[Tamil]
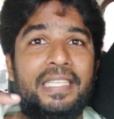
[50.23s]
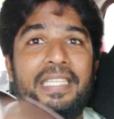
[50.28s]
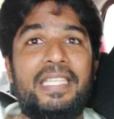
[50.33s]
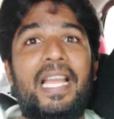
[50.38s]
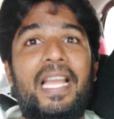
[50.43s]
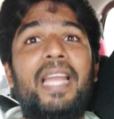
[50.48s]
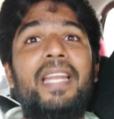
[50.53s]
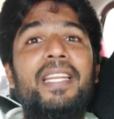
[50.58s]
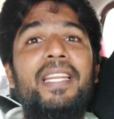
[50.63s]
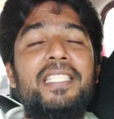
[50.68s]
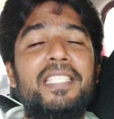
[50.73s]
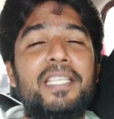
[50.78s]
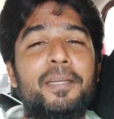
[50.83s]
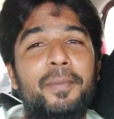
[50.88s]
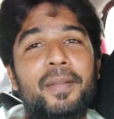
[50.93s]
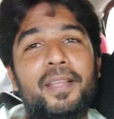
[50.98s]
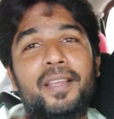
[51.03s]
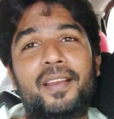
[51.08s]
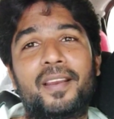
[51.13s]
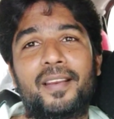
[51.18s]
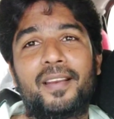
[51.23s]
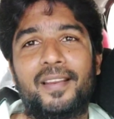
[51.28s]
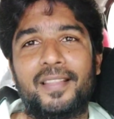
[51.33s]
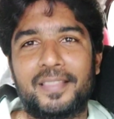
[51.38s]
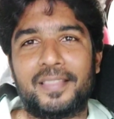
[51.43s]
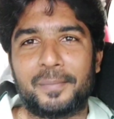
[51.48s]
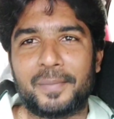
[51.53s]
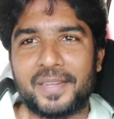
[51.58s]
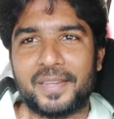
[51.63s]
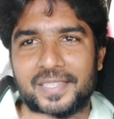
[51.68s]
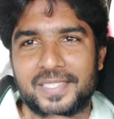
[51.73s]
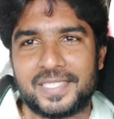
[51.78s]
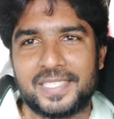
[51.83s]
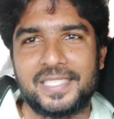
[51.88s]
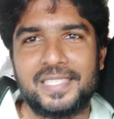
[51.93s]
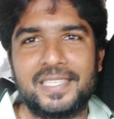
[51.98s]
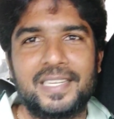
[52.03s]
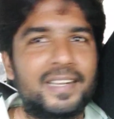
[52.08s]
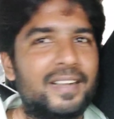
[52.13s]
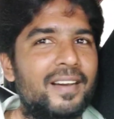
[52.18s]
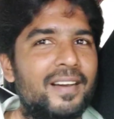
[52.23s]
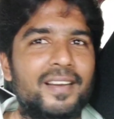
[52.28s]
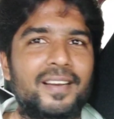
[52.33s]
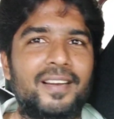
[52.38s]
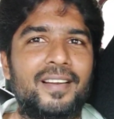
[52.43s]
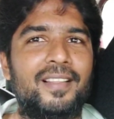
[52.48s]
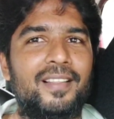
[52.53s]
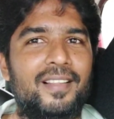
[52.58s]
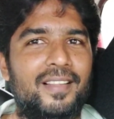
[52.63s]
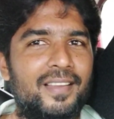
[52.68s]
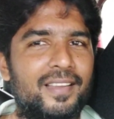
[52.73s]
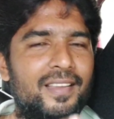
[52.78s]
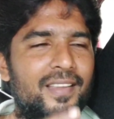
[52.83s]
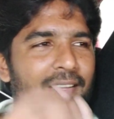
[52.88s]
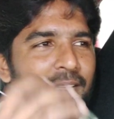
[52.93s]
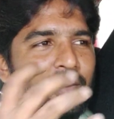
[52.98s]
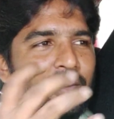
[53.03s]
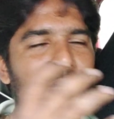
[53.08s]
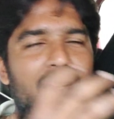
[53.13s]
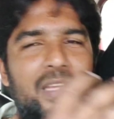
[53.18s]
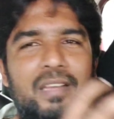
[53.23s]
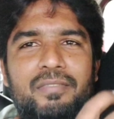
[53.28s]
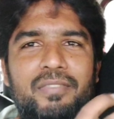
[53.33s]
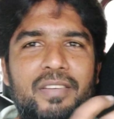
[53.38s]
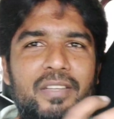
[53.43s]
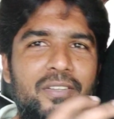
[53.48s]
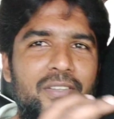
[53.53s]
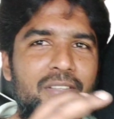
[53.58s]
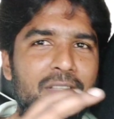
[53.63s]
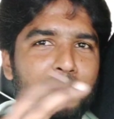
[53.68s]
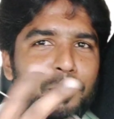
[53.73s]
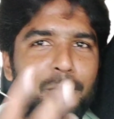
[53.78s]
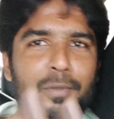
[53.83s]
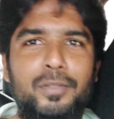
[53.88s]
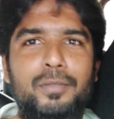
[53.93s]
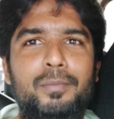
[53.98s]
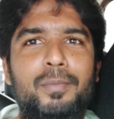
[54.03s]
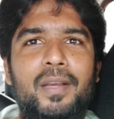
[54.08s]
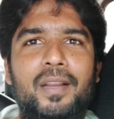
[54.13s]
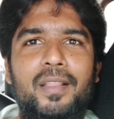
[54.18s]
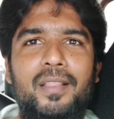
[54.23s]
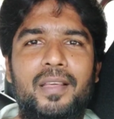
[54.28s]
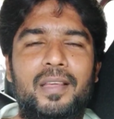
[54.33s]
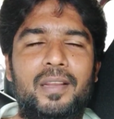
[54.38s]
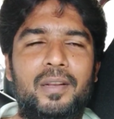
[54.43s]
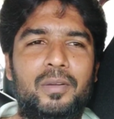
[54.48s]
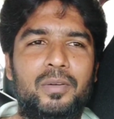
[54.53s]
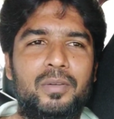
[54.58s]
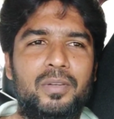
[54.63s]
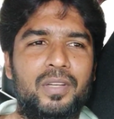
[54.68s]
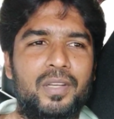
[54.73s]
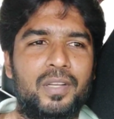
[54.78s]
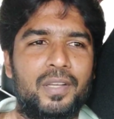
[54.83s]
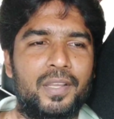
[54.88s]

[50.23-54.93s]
இது எயிட் இன்ச் அப்படிங்கிறனால இந்த மாதிரி சின்ன கார்களுக்கு இதோட எஃபெக்ட் வந்து போதுமானதாக இருக்கும்